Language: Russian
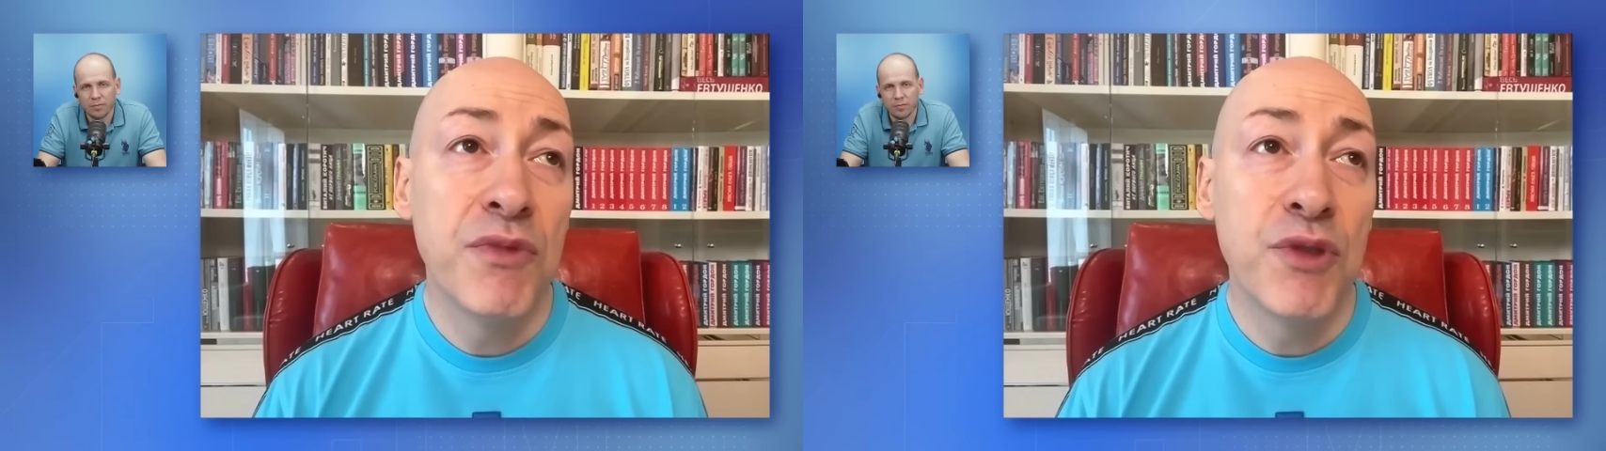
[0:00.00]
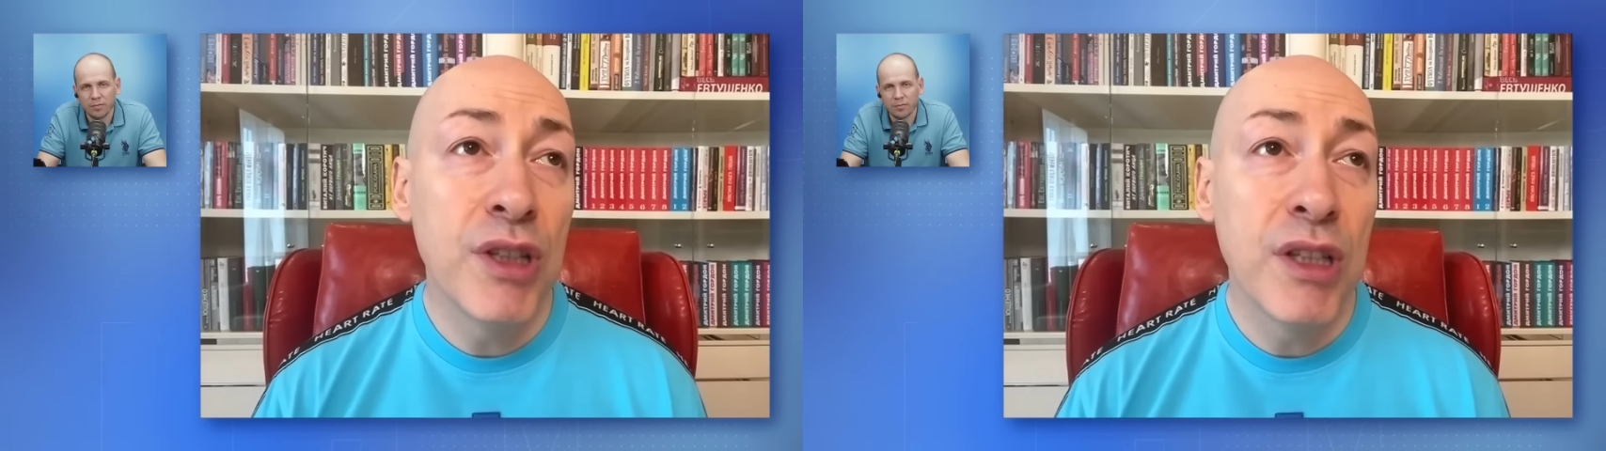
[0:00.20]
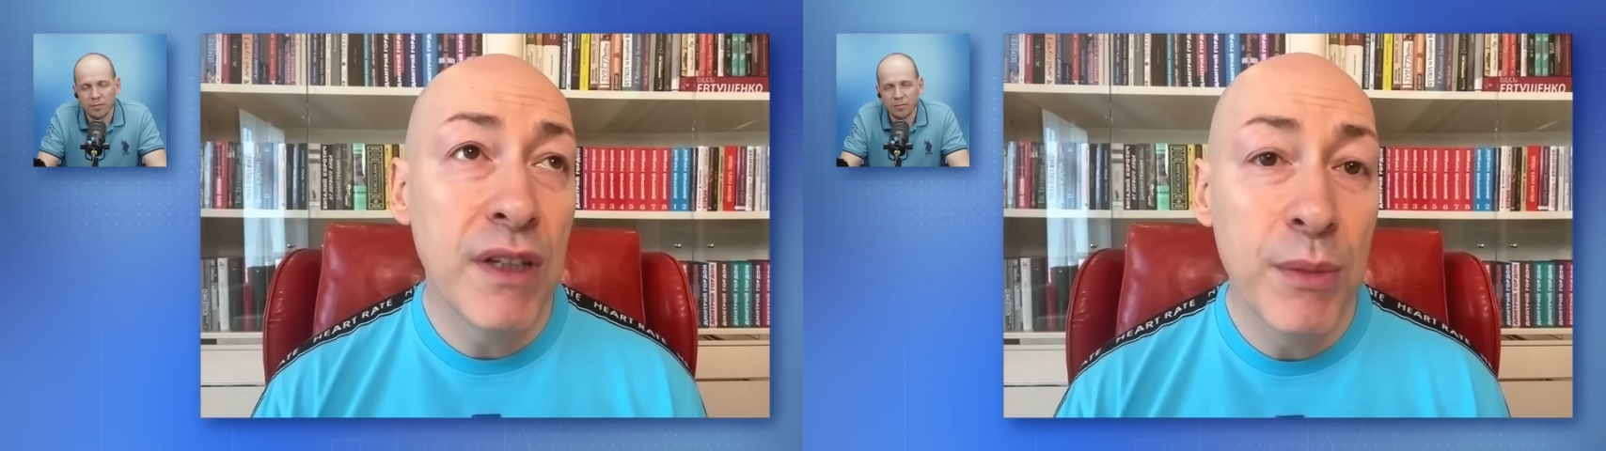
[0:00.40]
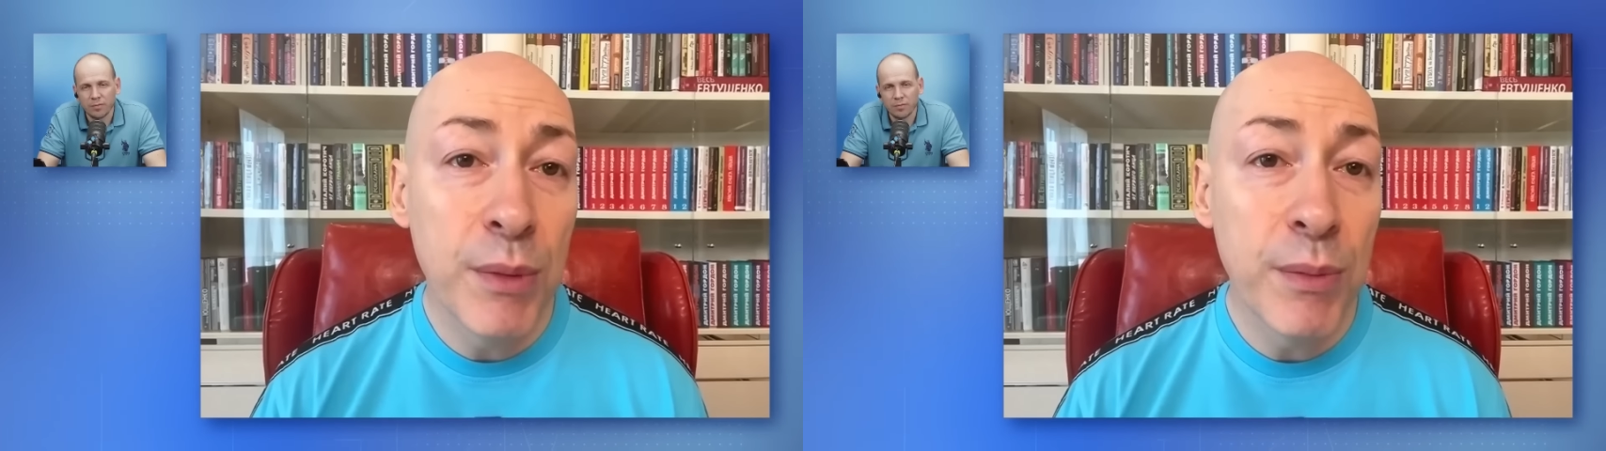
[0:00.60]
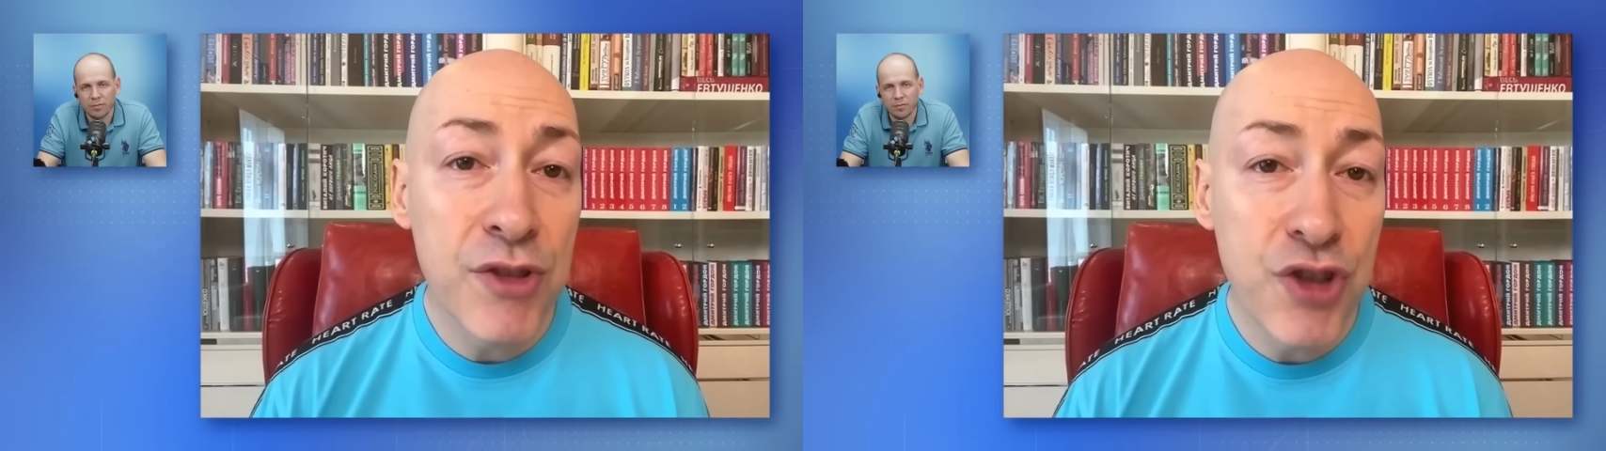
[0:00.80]
все это
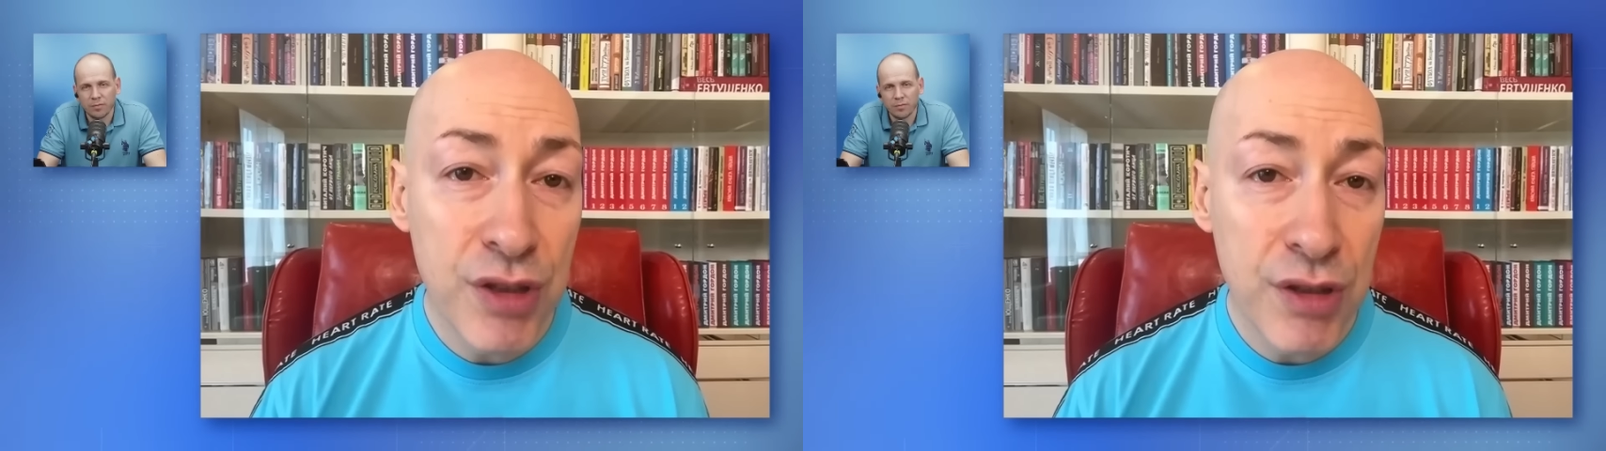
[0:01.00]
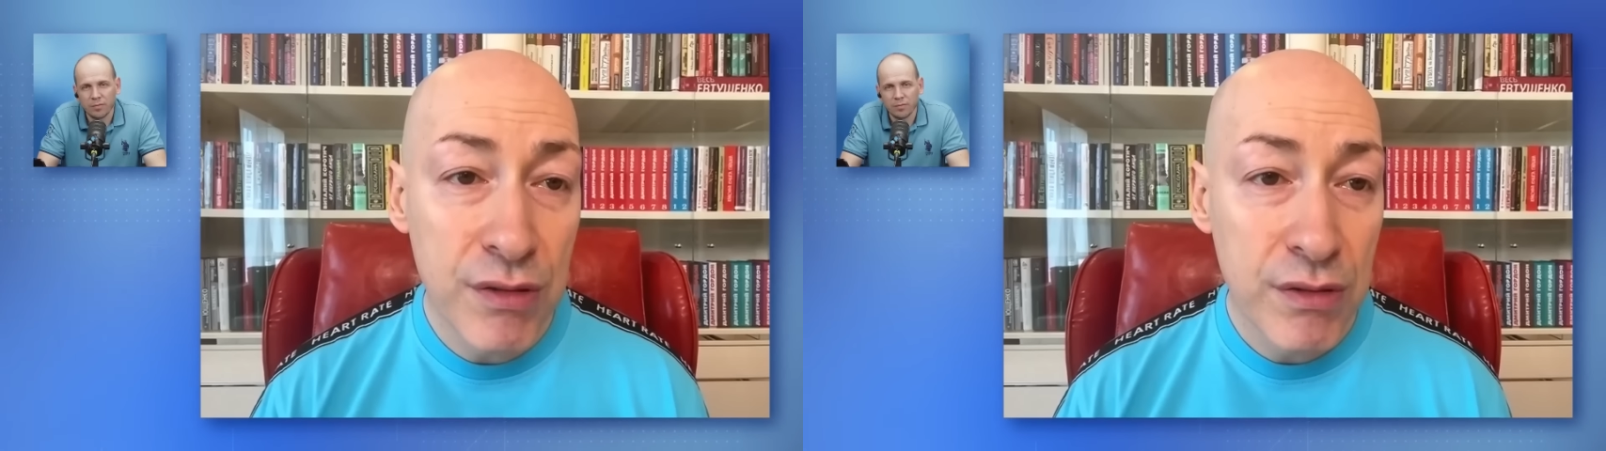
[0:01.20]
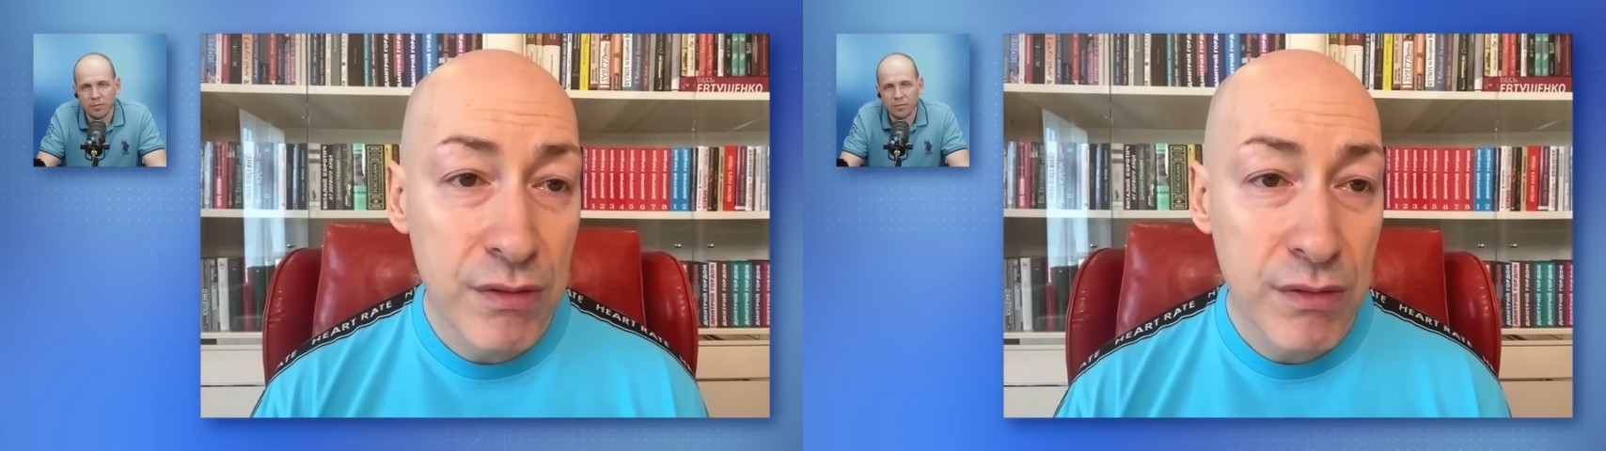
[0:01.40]
время молчит.